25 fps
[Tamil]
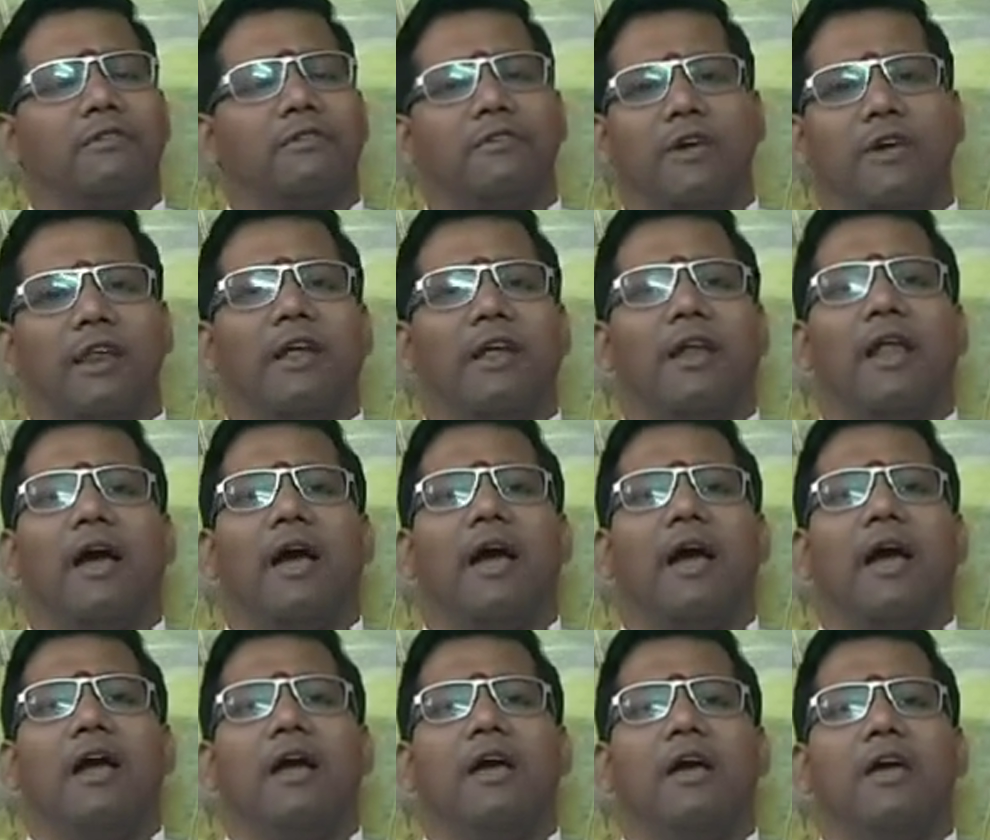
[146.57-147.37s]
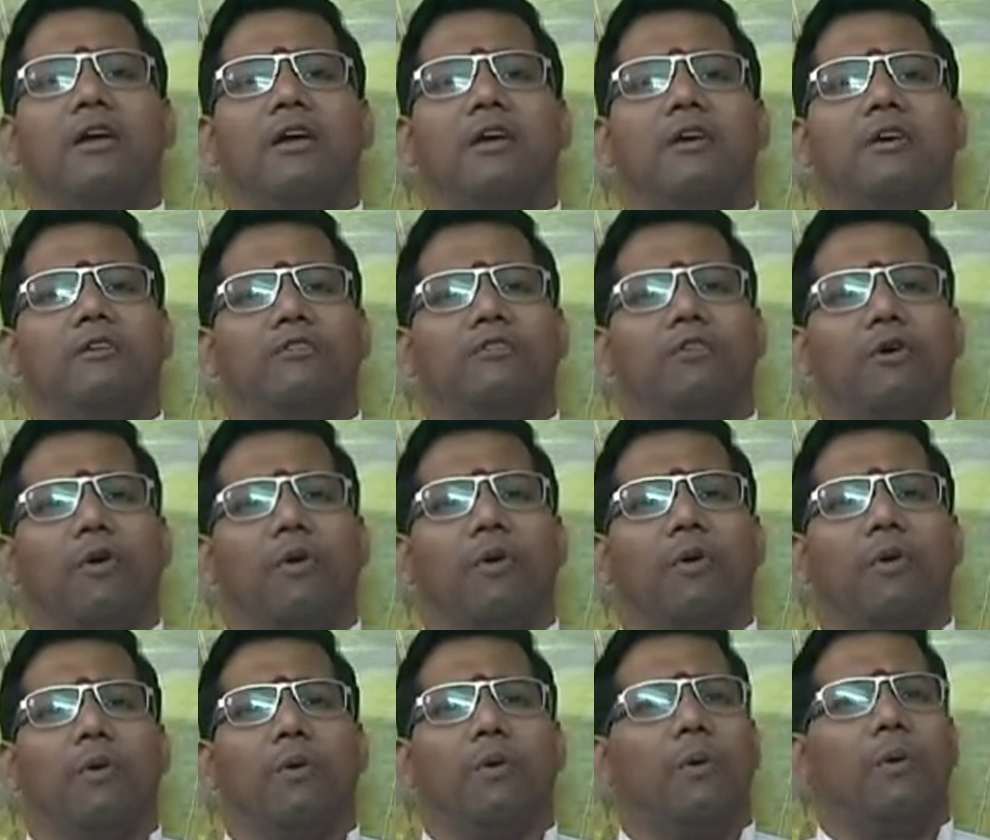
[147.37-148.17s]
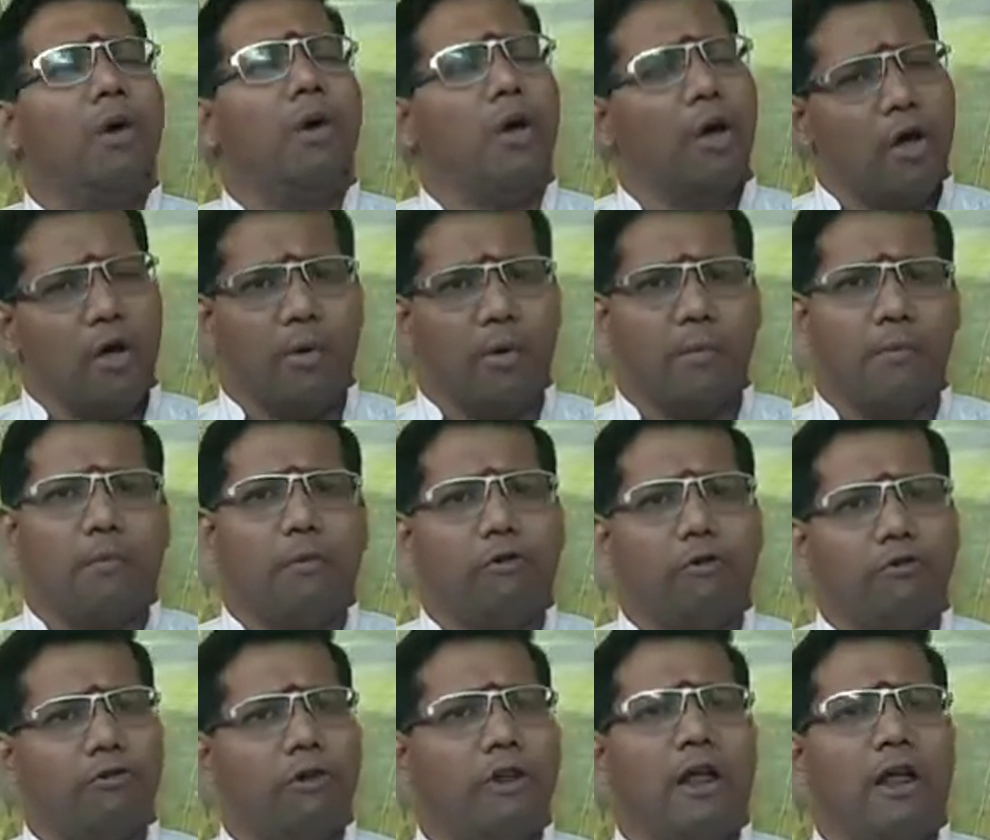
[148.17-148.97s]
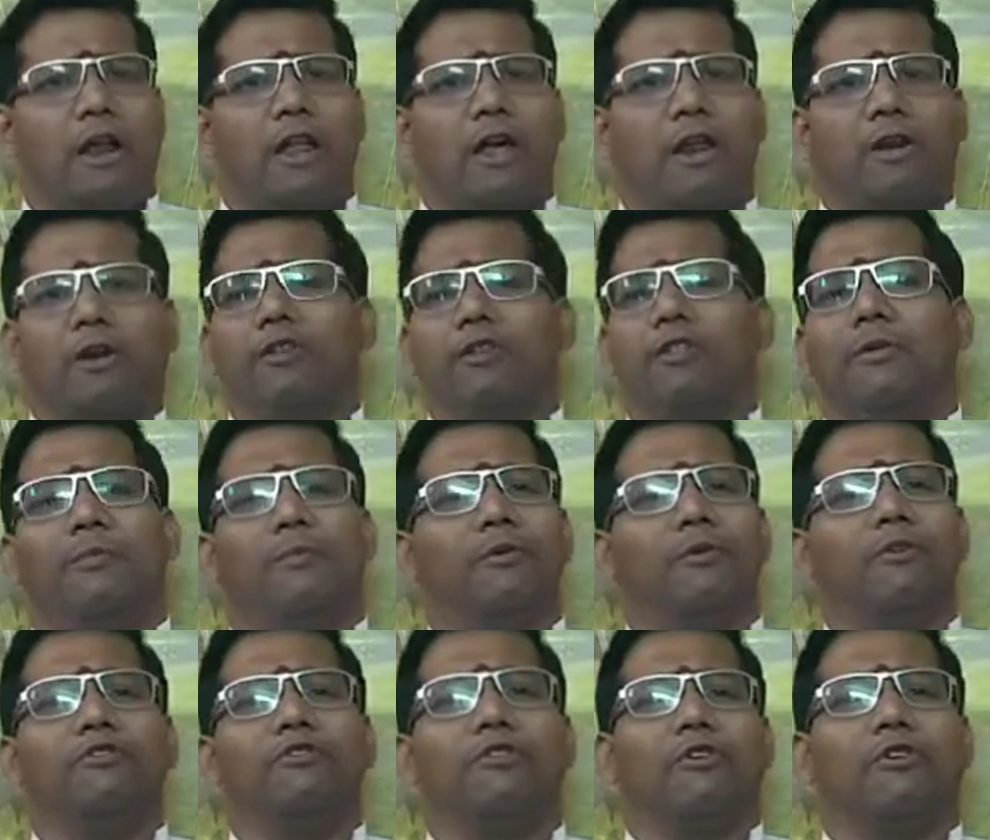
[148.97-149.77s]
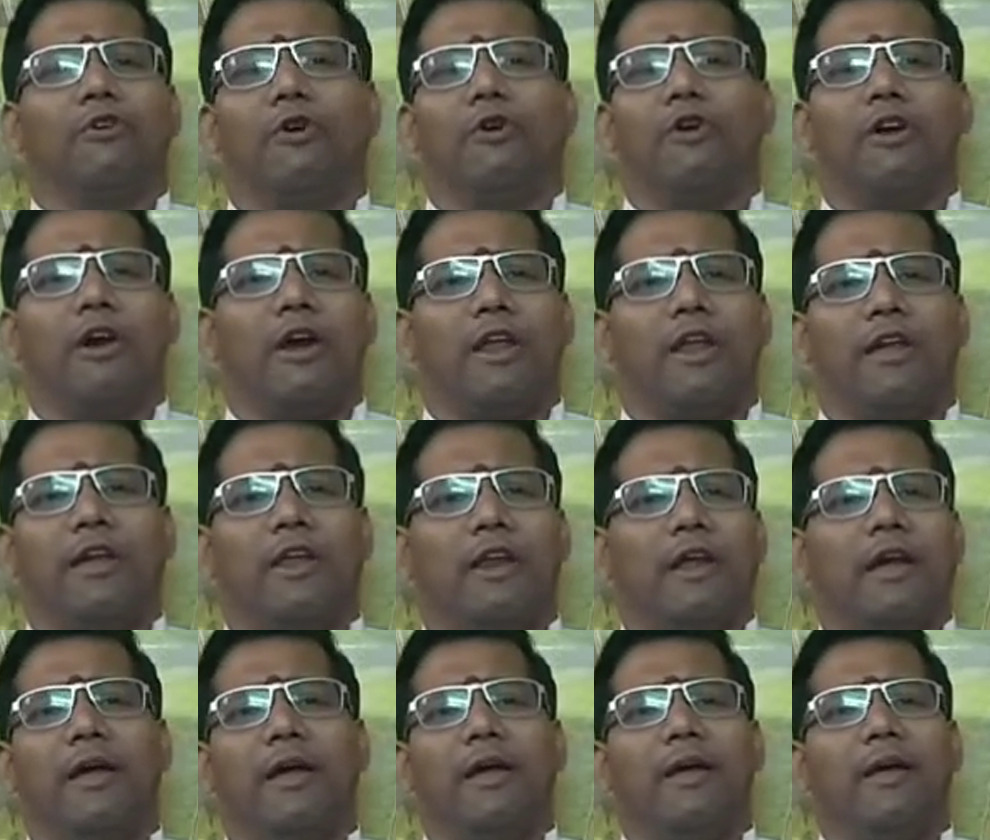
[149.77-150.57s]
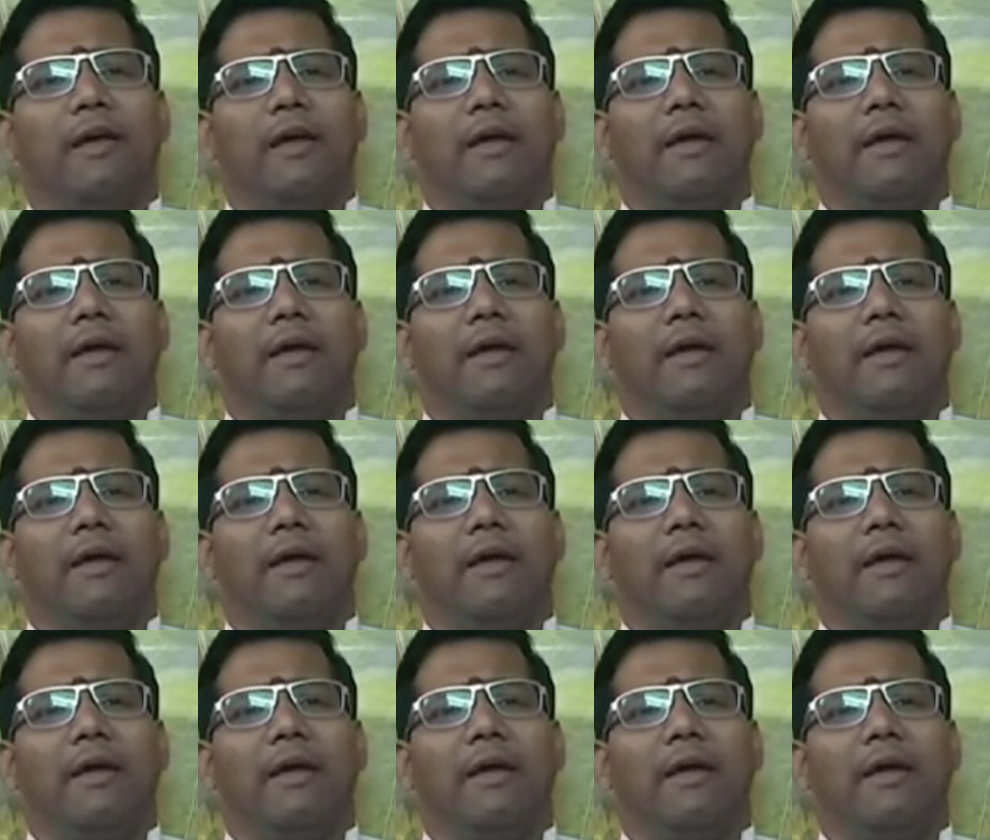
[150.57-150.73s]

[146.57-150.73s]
சரிங்களா சோ மோஸ்ட்லி எல்லாருக்கும் அது புரிஞ்சிருக்கும்னு நினைக்கிறேன்